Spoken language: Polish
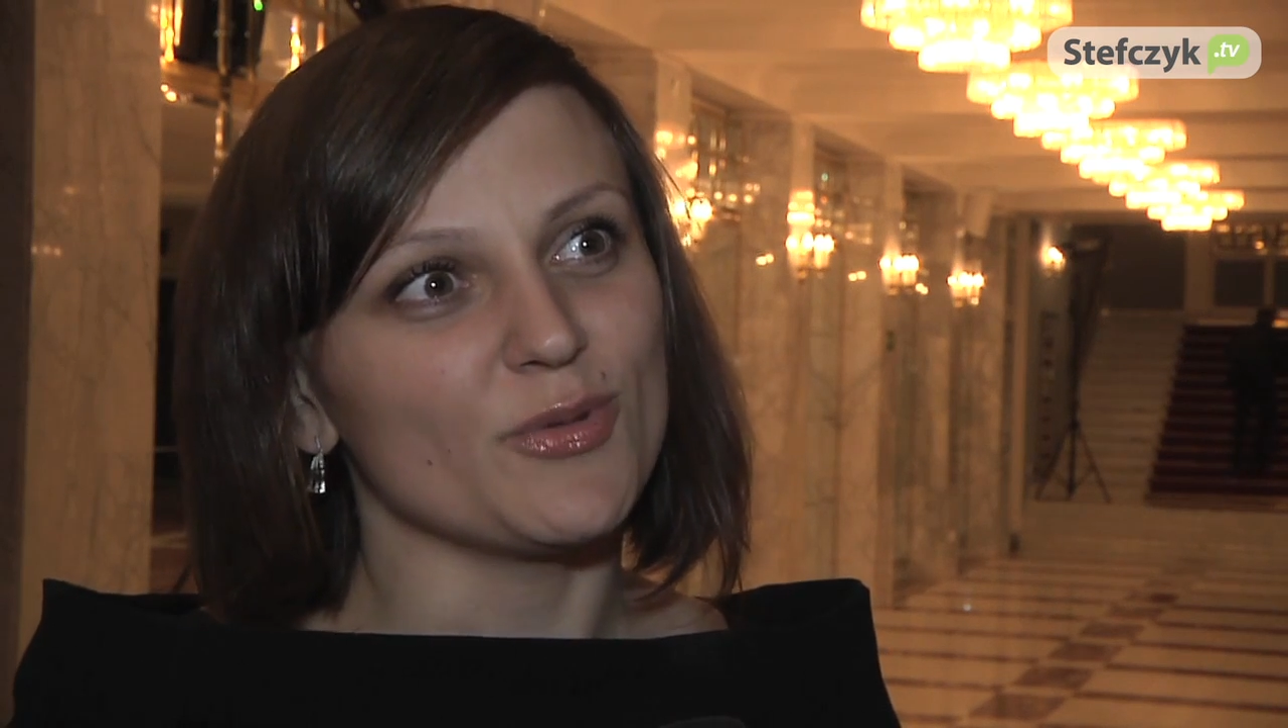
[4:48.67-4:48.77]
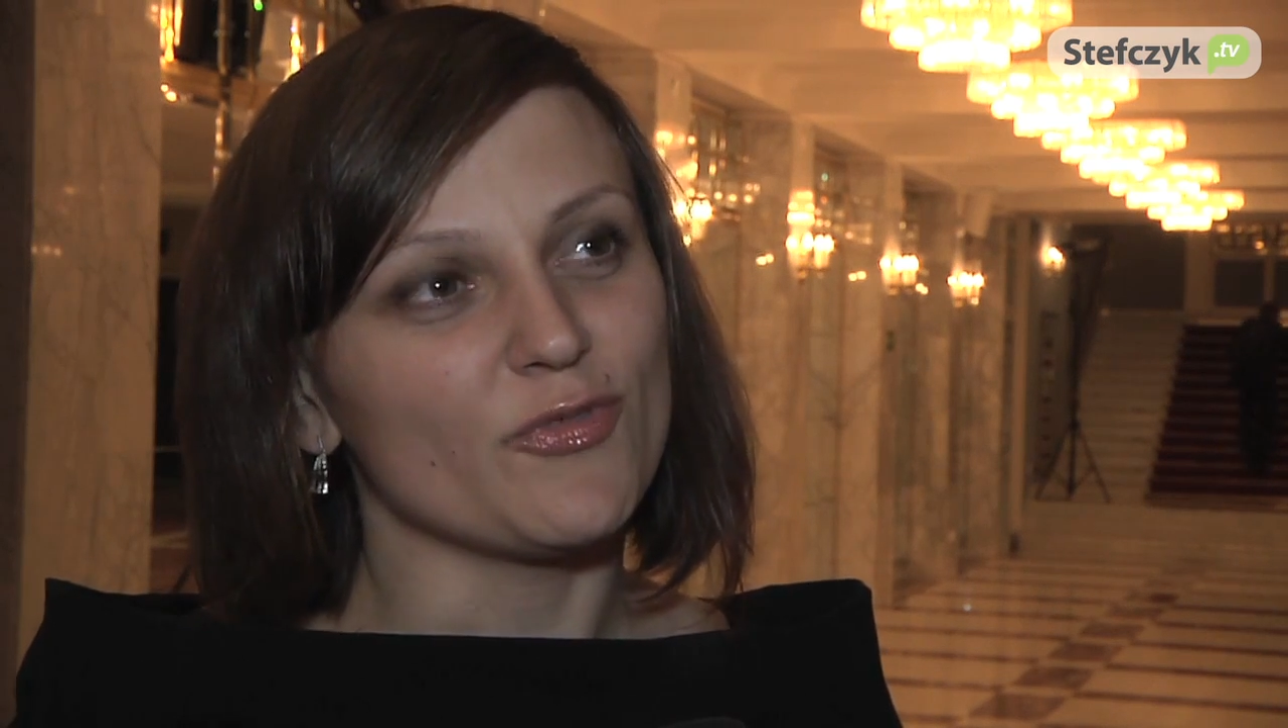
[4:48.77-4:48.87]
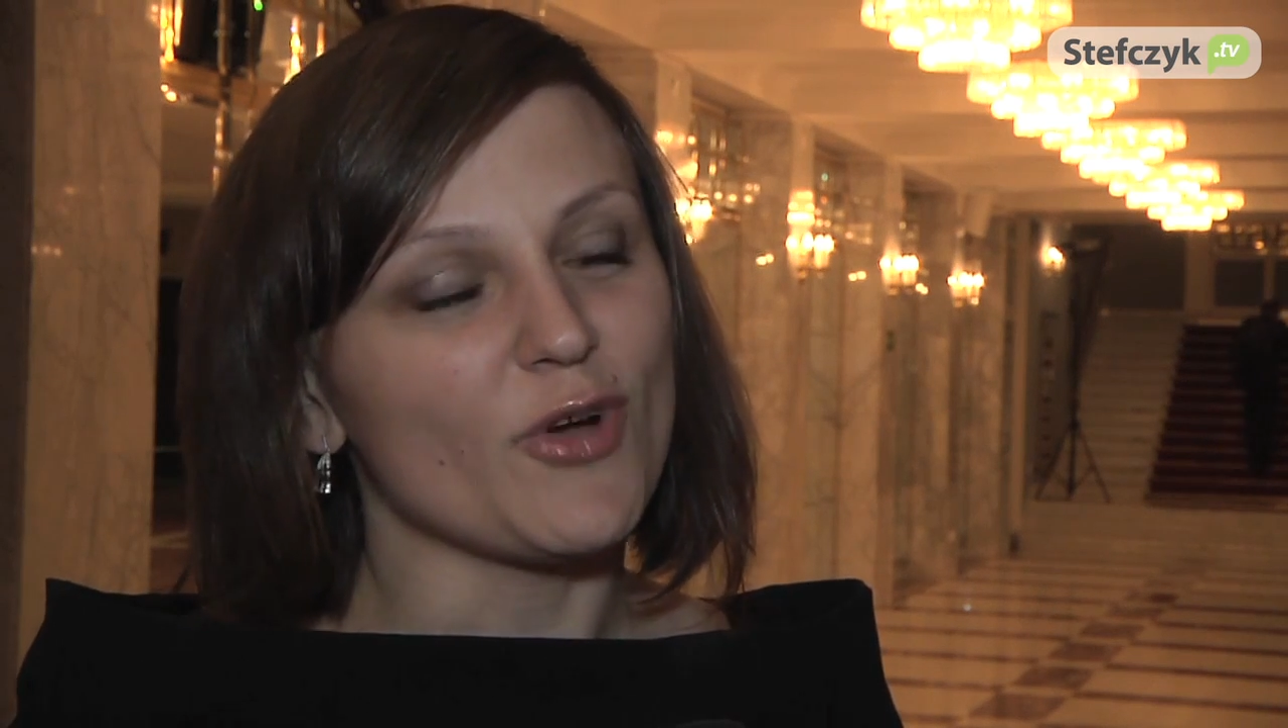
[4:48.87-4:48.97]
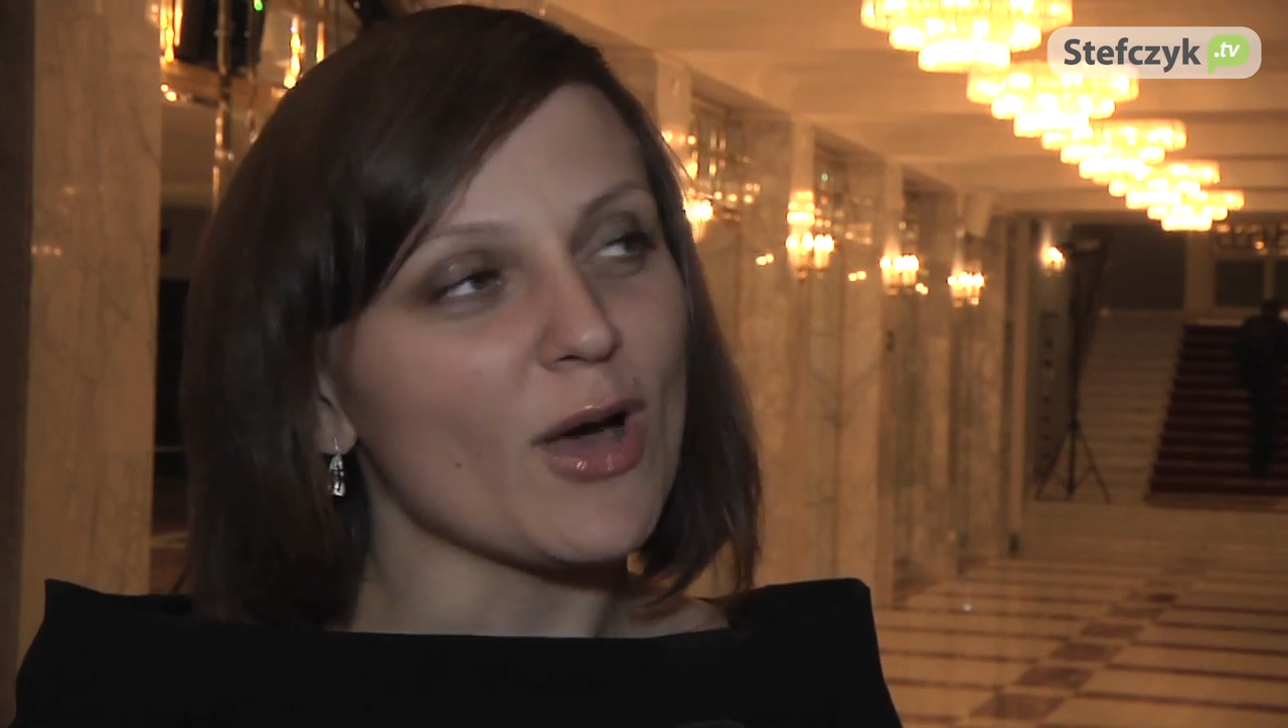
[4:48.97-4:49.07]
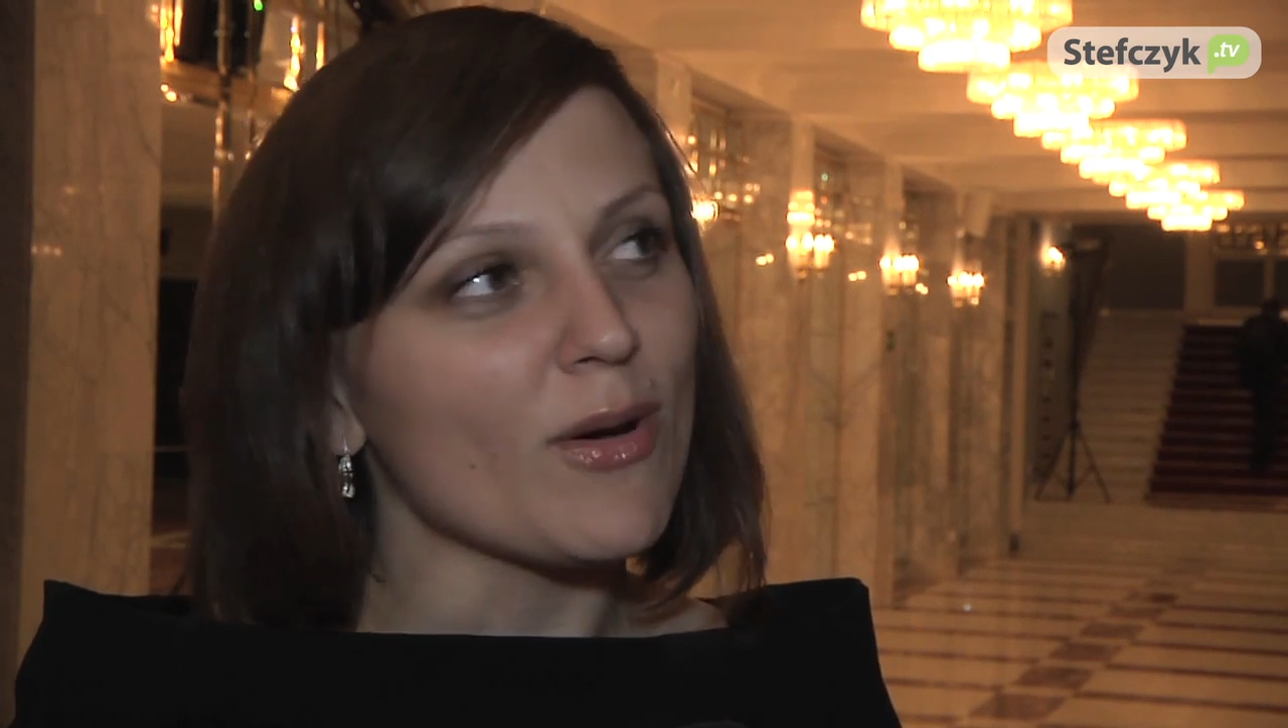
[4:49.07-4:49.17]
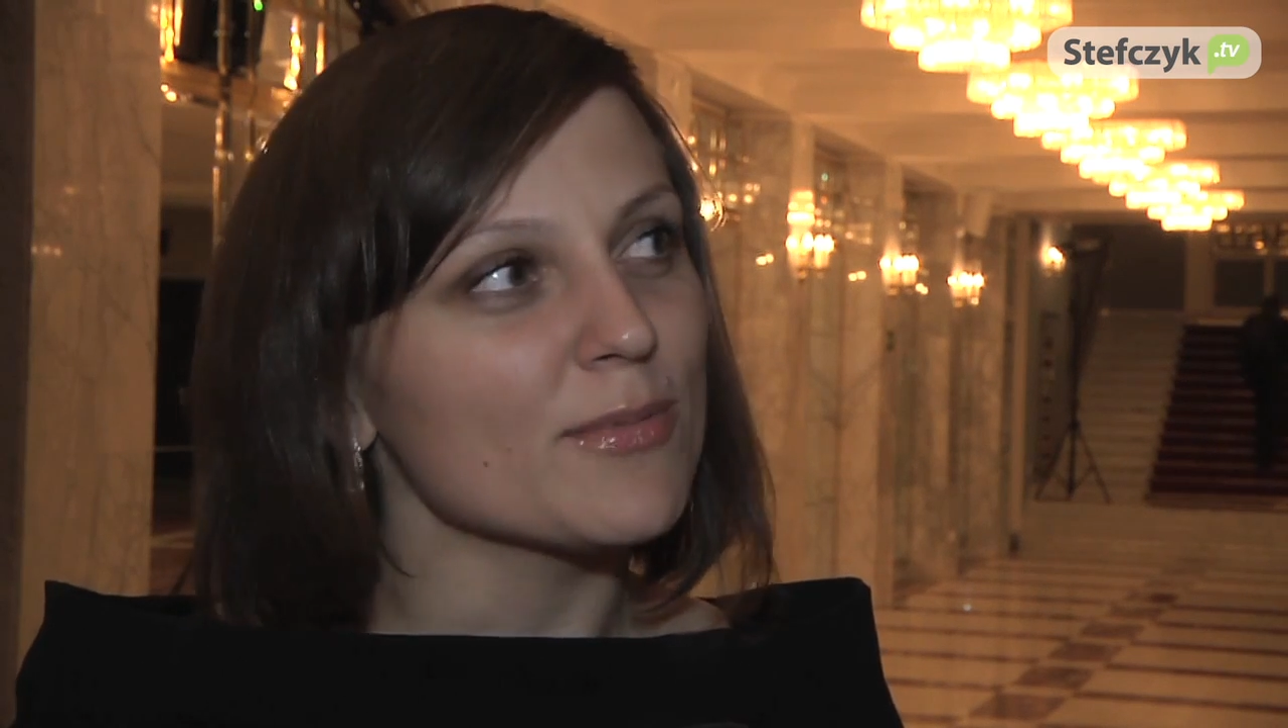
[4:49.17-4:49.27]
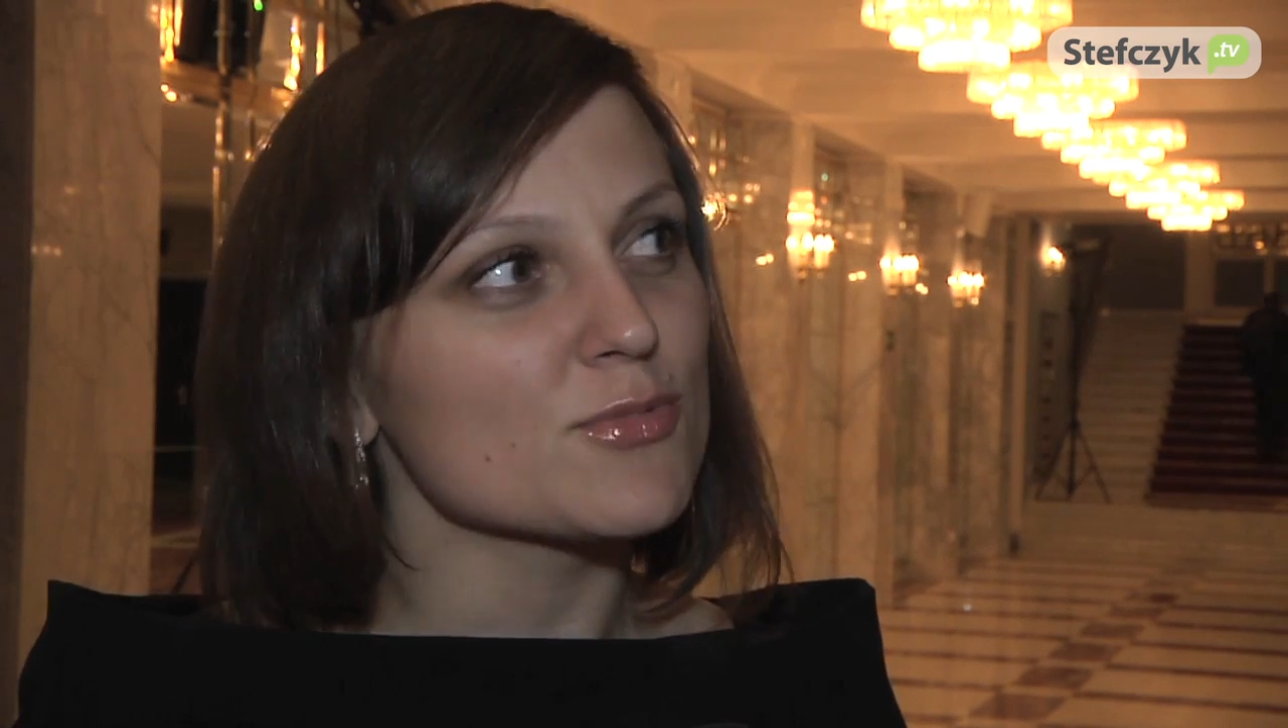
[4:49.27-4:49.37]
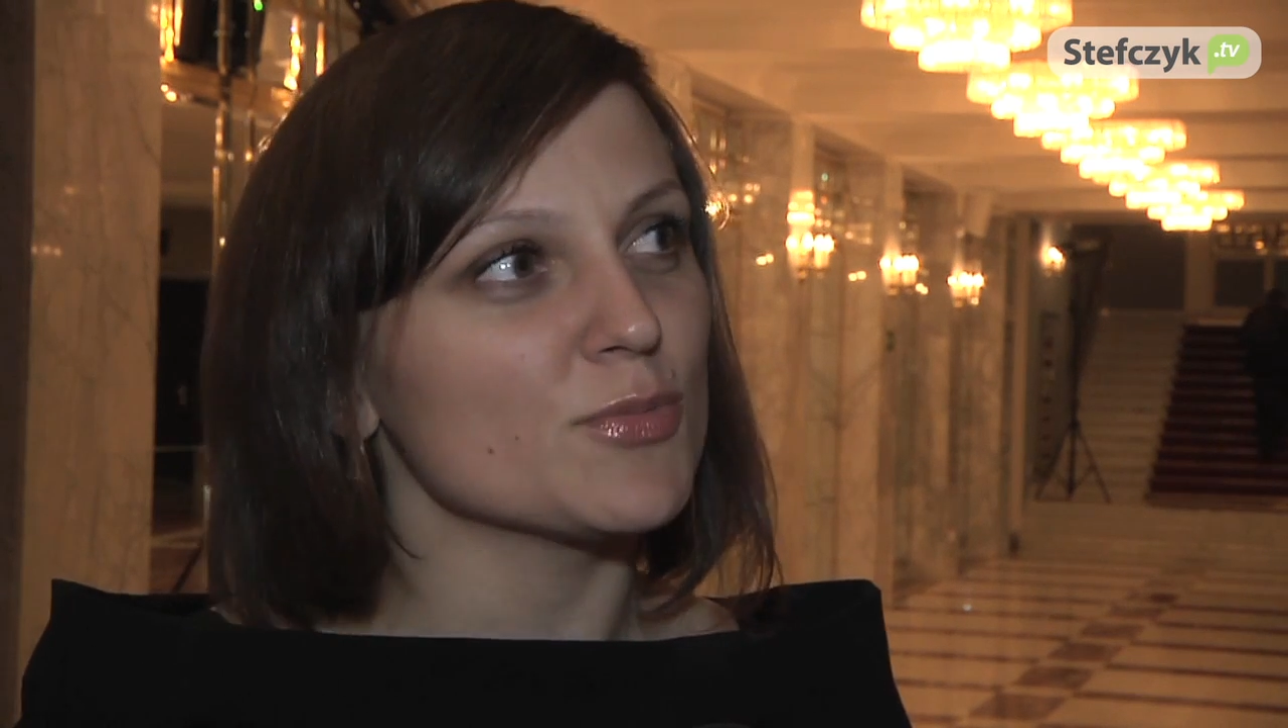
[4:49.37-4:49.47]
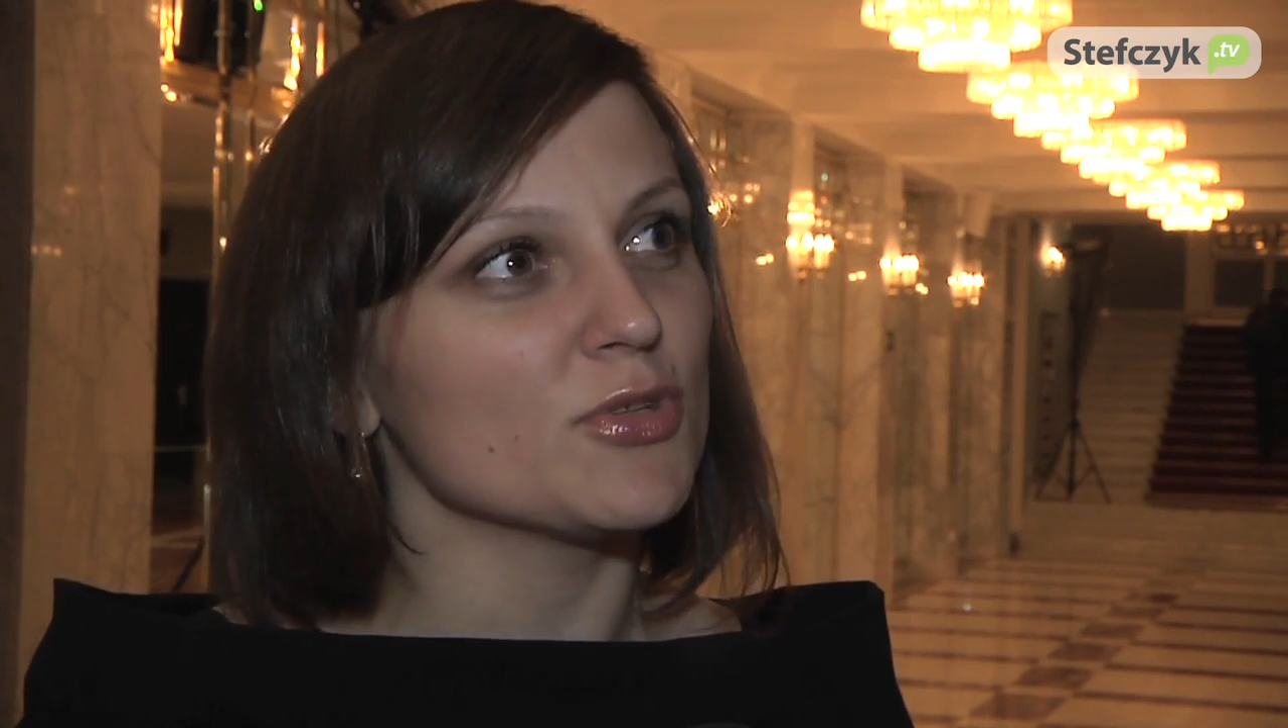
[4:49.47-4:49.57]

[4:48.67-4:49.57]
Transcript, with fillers: wolałabym,